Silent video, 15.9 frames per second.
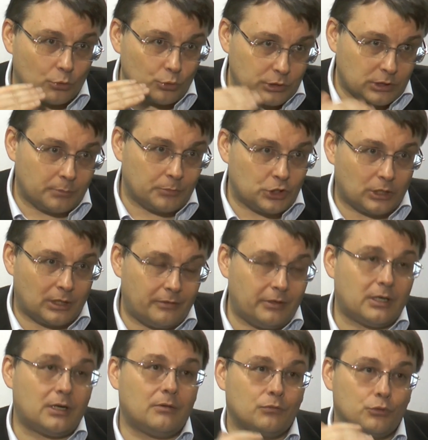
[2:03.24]
русским
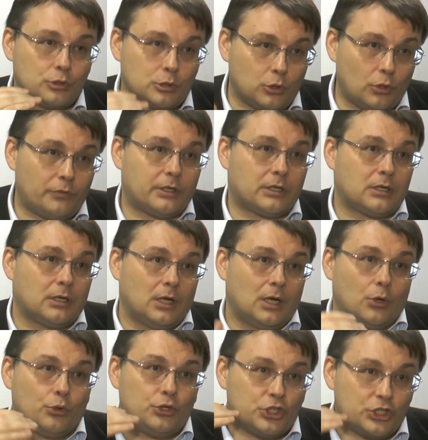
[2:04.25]
человеком в условиях
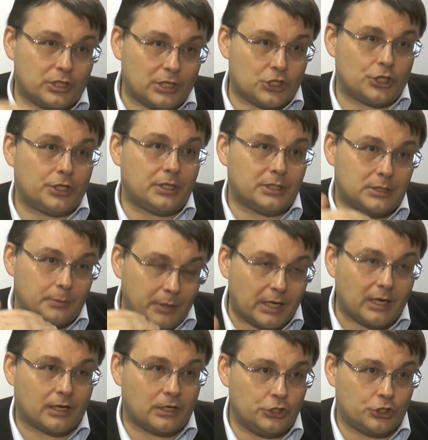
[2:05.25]
уничтожения тебя
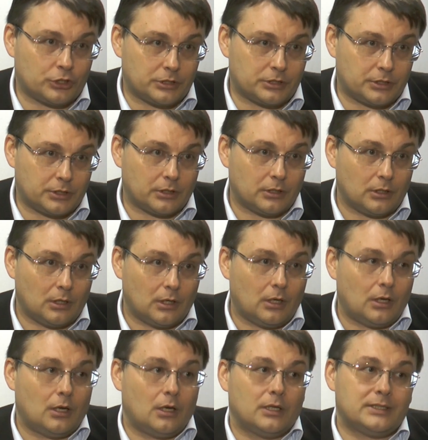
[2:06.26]
как личности.
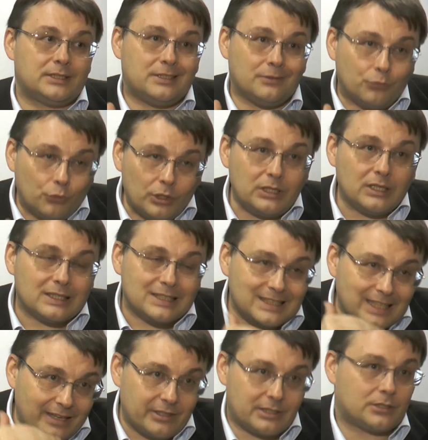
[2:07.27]
Сегодня
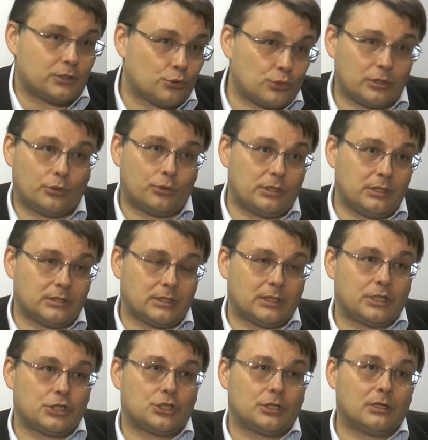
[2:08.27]
ставятся уже другие
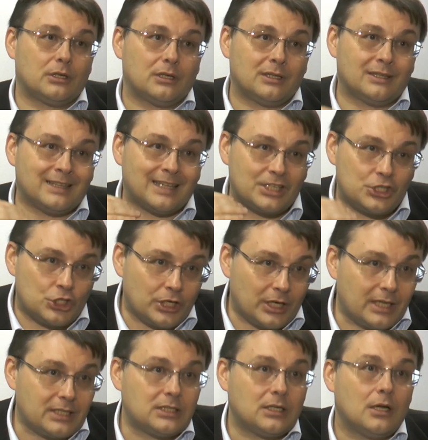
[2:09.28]
задачи.
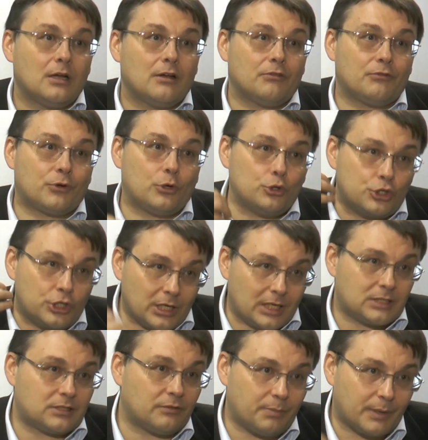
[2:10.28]
Начать
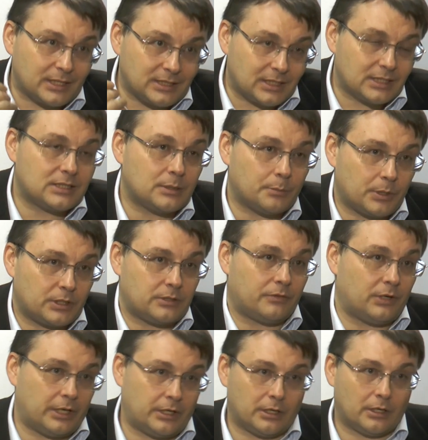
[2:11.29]
включаться в процесс
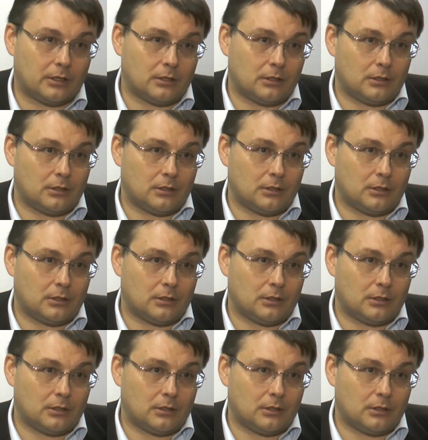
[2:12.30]
сопротивления,